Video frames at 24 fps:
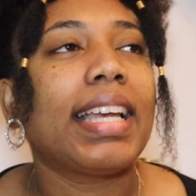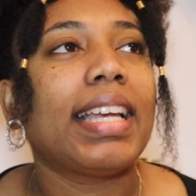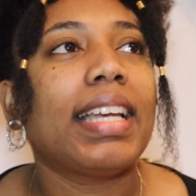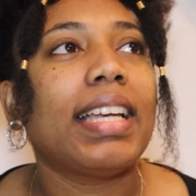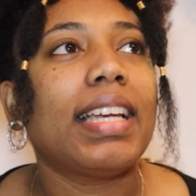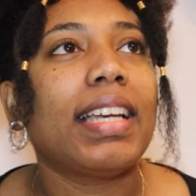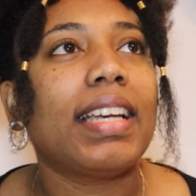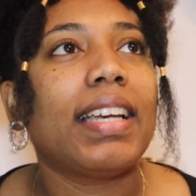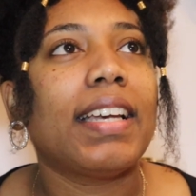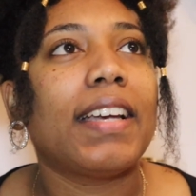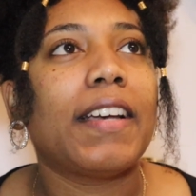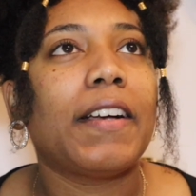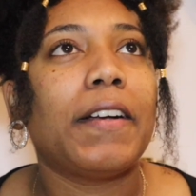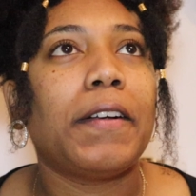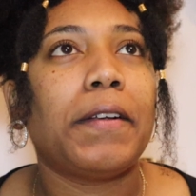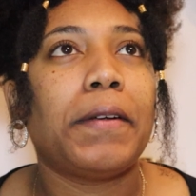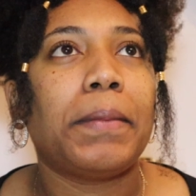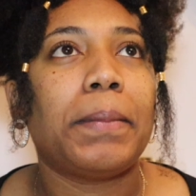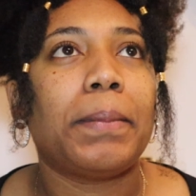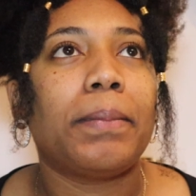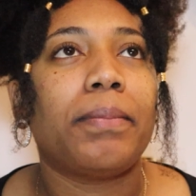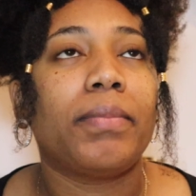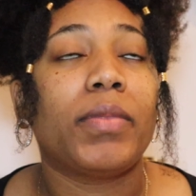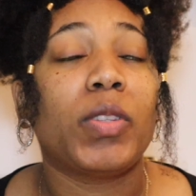Et
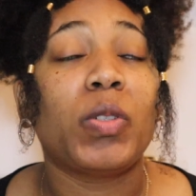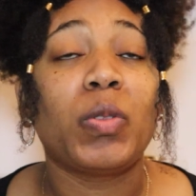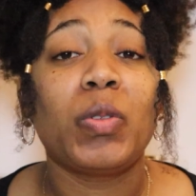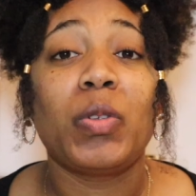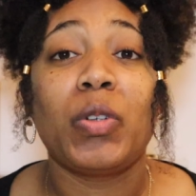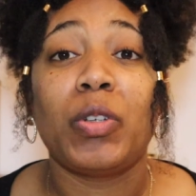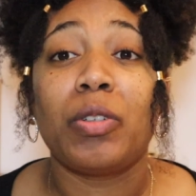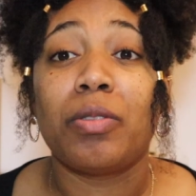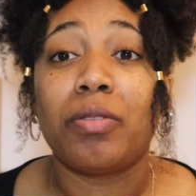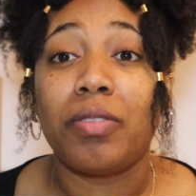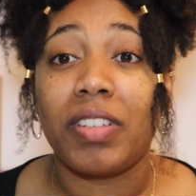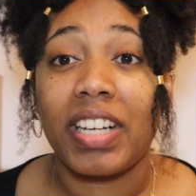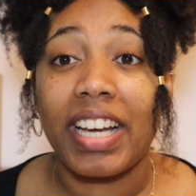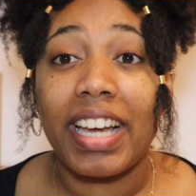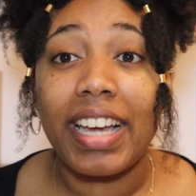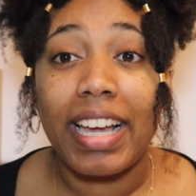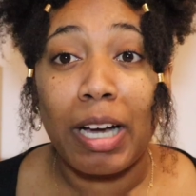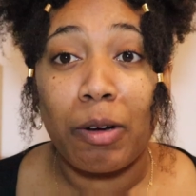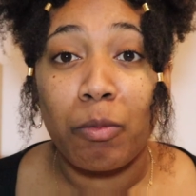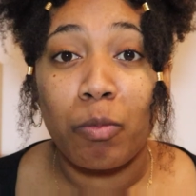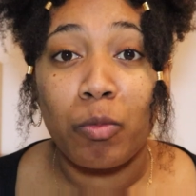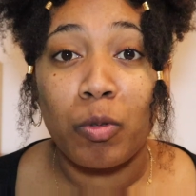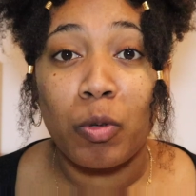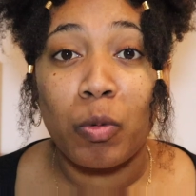donc le
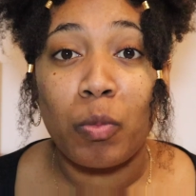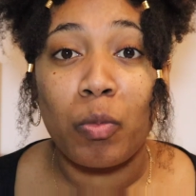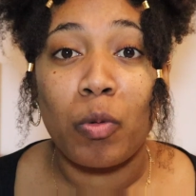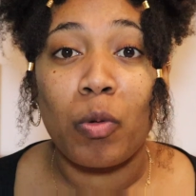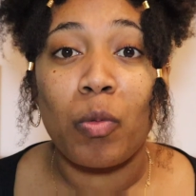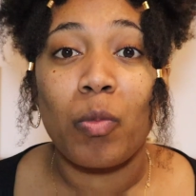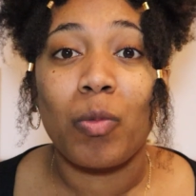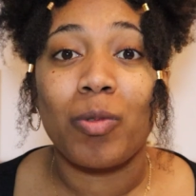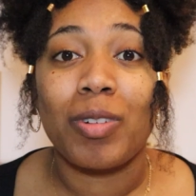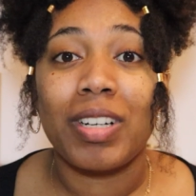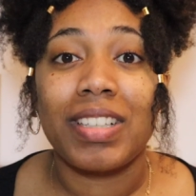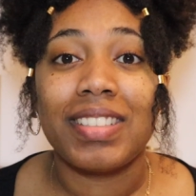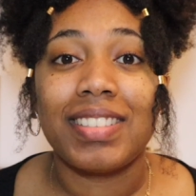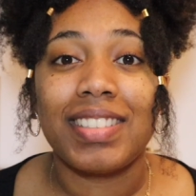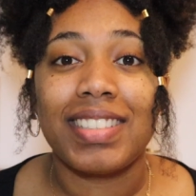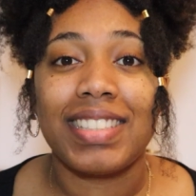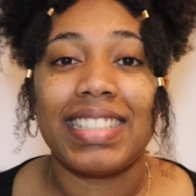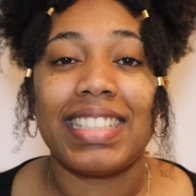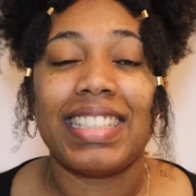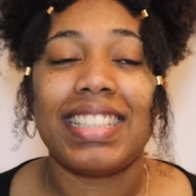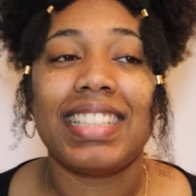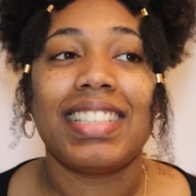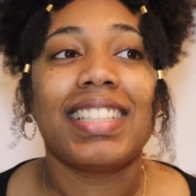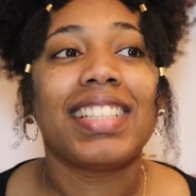vrai amour pour moi,
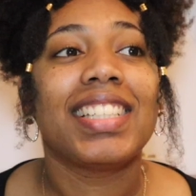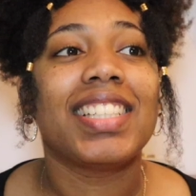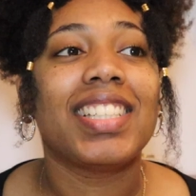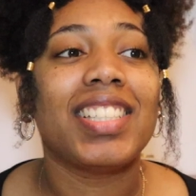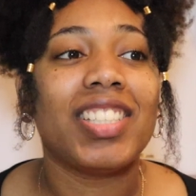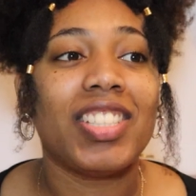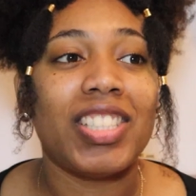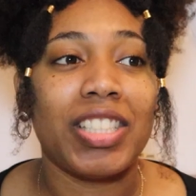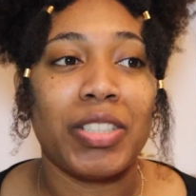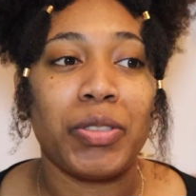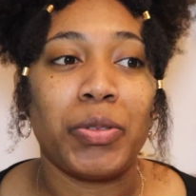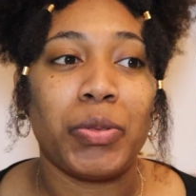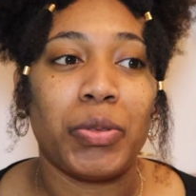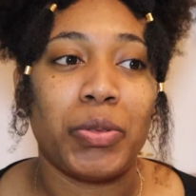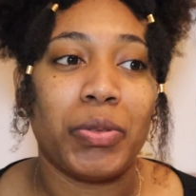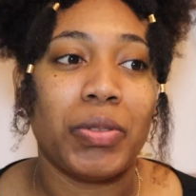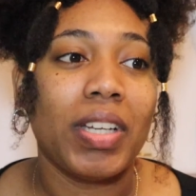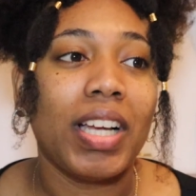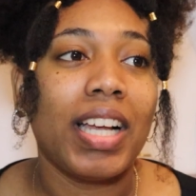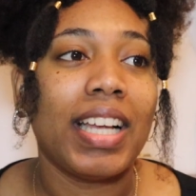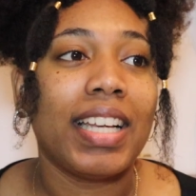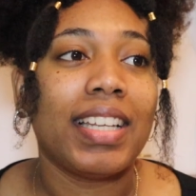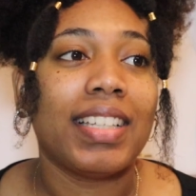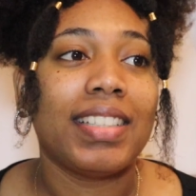c'est
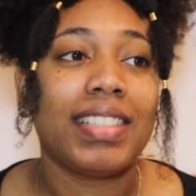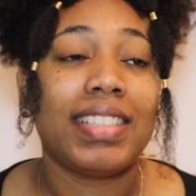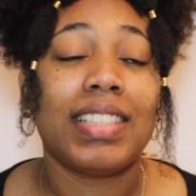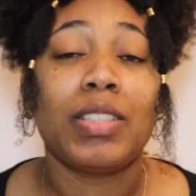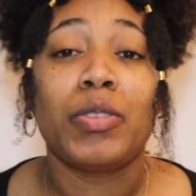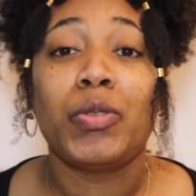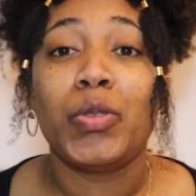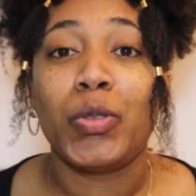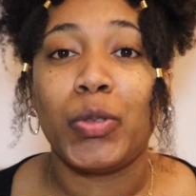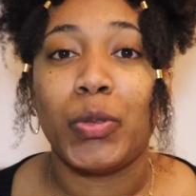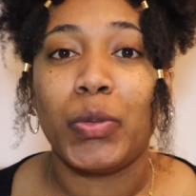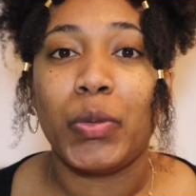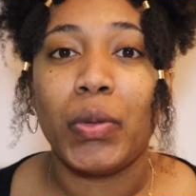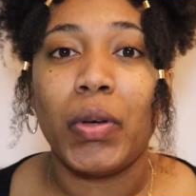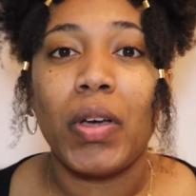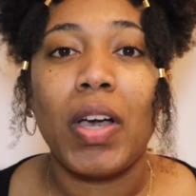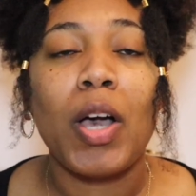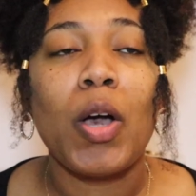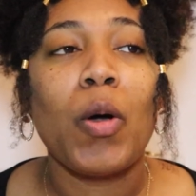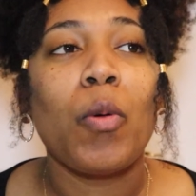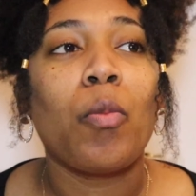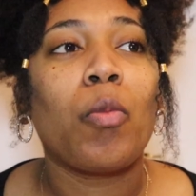Jésus, c'est Dieu.